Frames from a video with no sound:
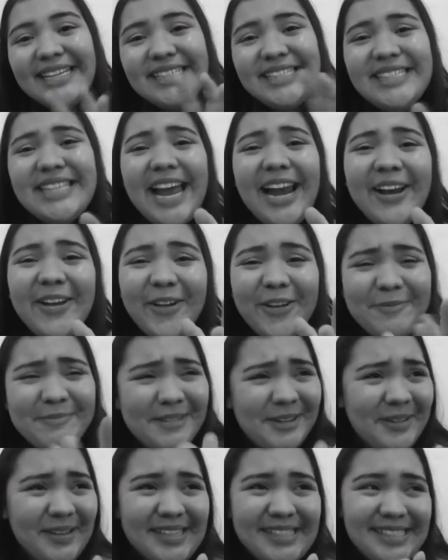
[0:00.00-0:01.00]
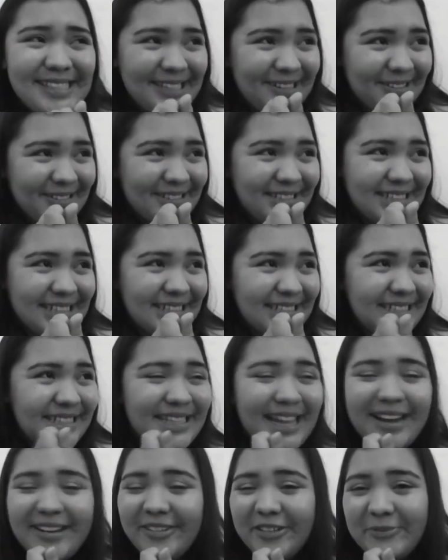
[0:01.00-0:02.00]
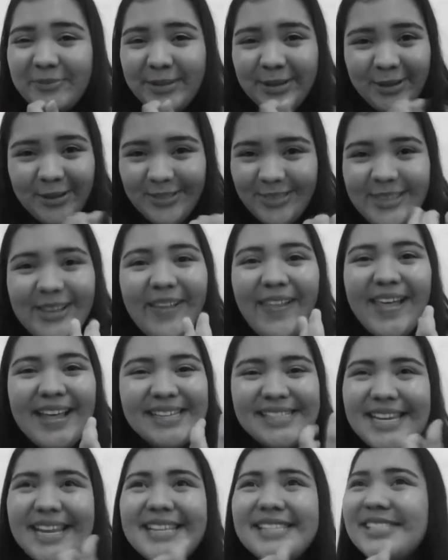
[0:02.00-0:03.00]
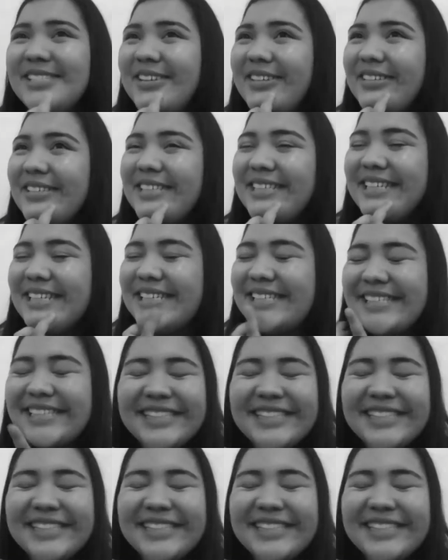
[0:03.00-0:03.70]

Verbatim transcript: Sal conmigo esta noche, sal conmigo todas las noches.